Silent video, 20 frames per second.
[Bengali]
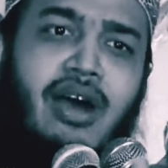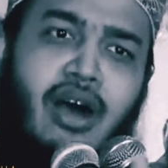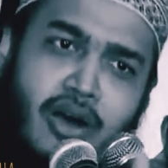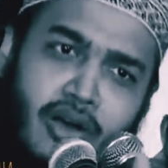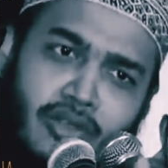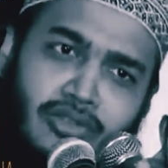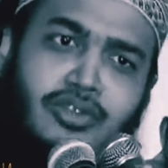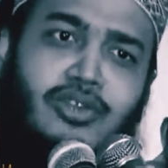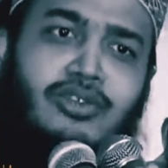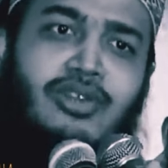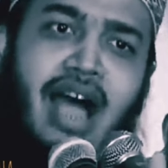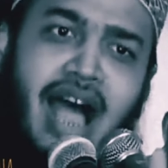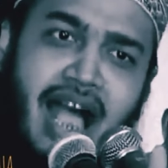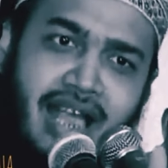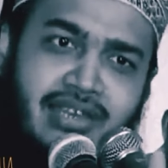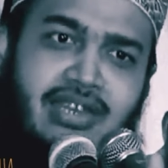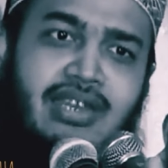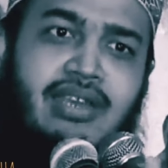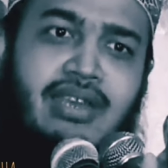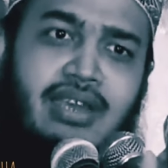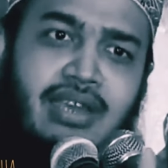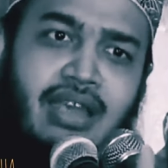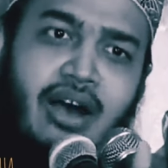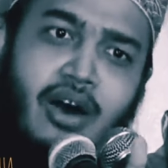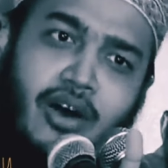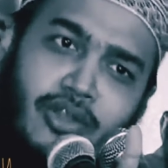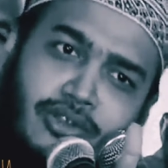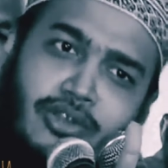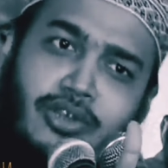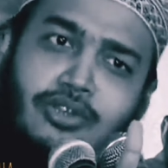অন্তত আসি
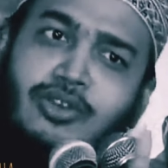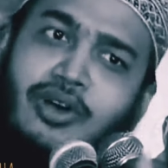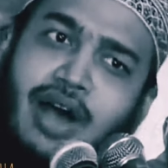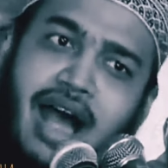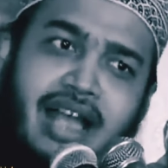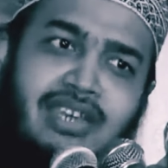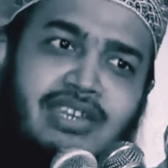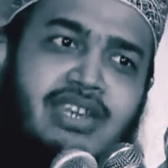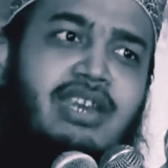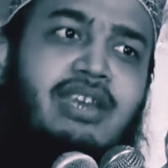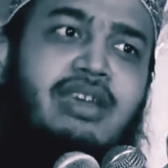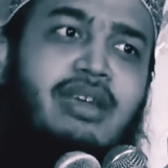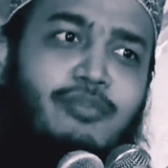অন্তত আসি